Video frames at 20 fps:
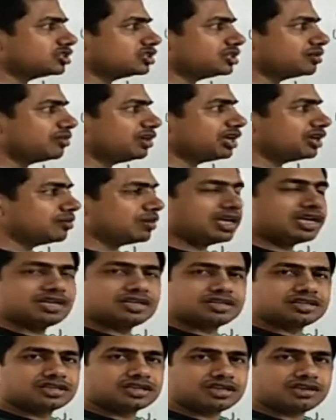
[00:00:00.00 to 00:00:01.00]
इससे मल्टीप्लाई
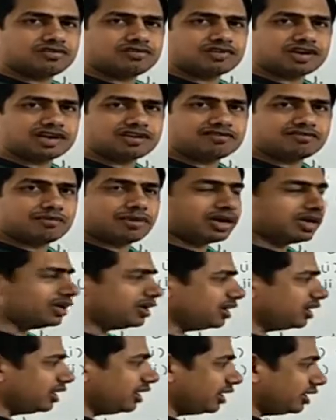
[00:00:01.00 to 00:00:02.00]
कर देंगे फाइव बाय
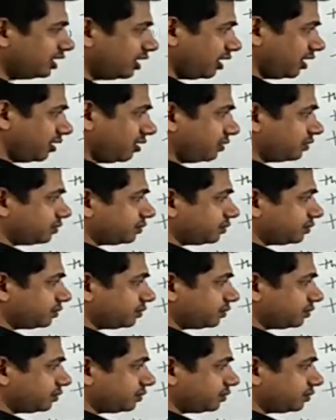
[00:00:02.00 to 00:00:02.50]
एटीन